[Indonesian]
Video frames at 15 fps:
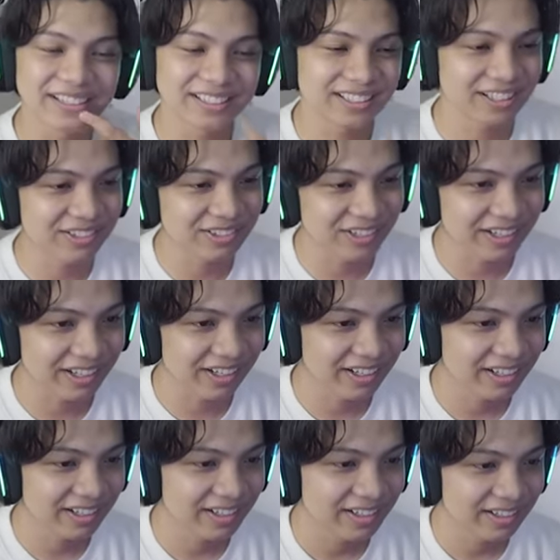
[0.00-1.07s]
guys, teksturnya ya.
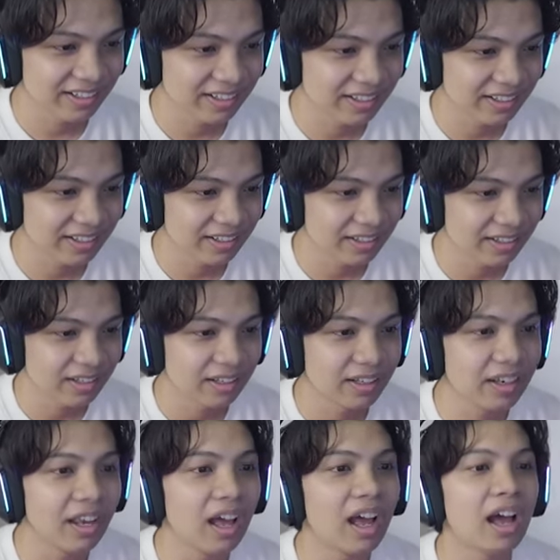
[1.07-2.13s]

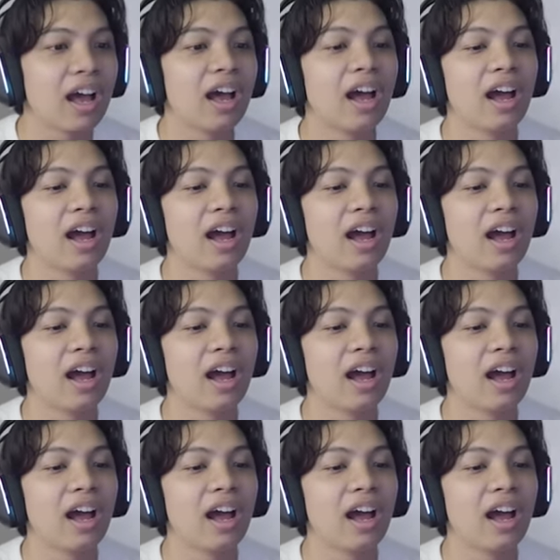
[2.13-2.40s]
Lah.